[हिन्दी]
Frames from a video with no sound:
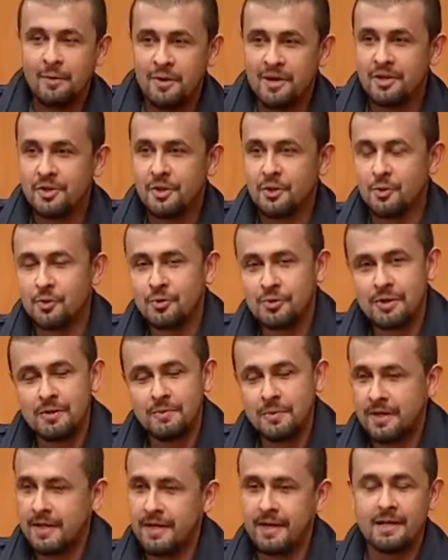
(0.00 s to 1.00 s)
मेरे अच्छे दोस्त हैं
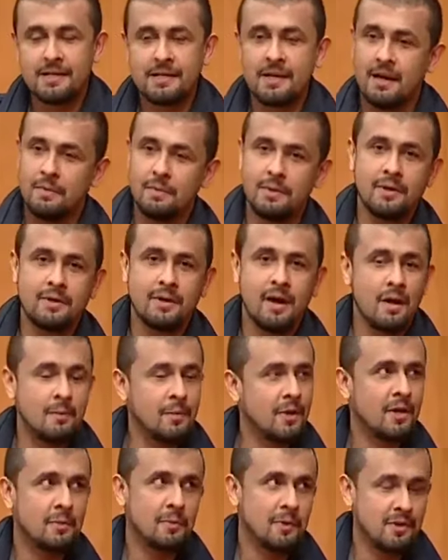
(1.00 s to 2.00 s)
मेरे ख्याल से आमिर
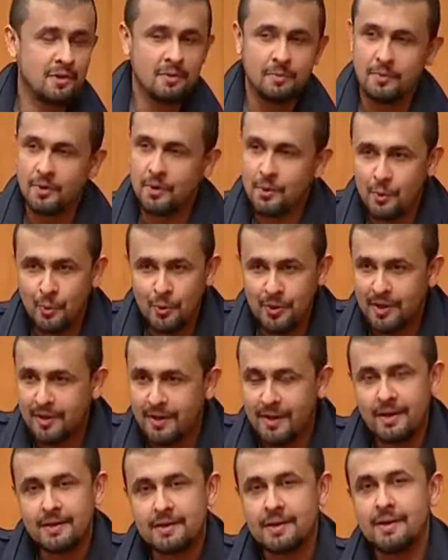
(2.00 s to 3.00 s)
आमिर का मतलब बिल्कुल ये
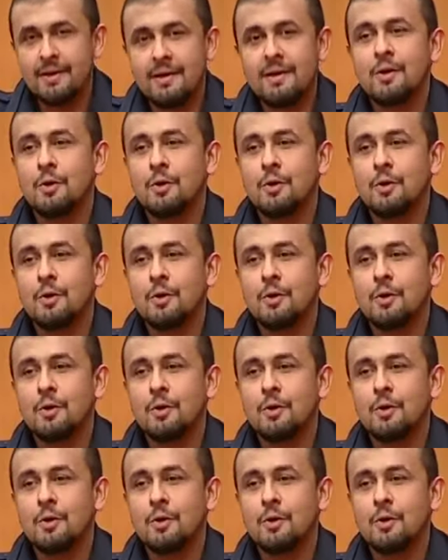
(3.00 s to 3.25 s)
नहीं था